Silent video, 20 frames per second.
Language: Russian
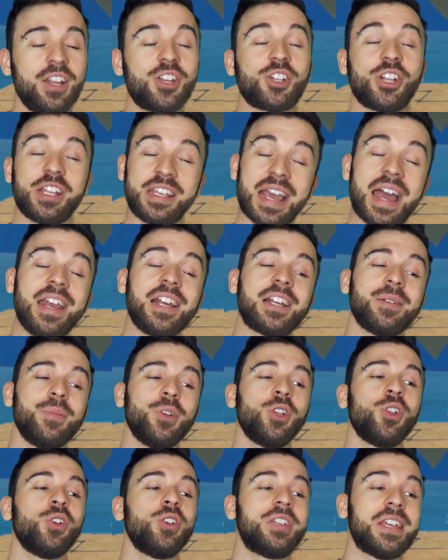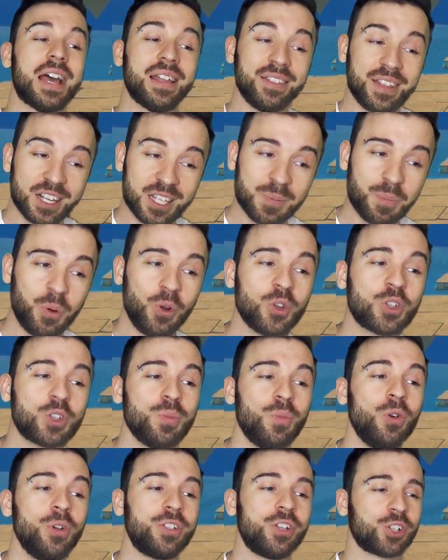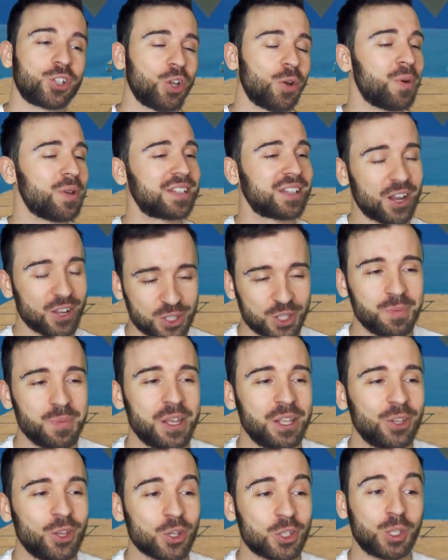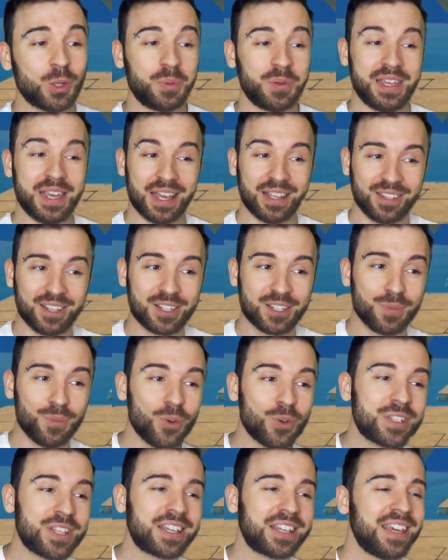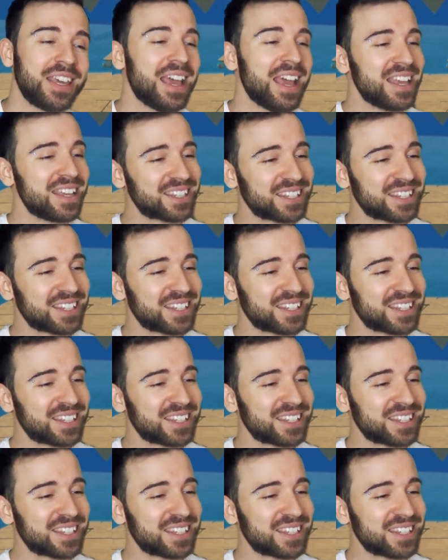Лично я рекомендую Яндекс Яндекс Плюс Мульти, чтобы сразу иметь доступ к Яндекс Музыке,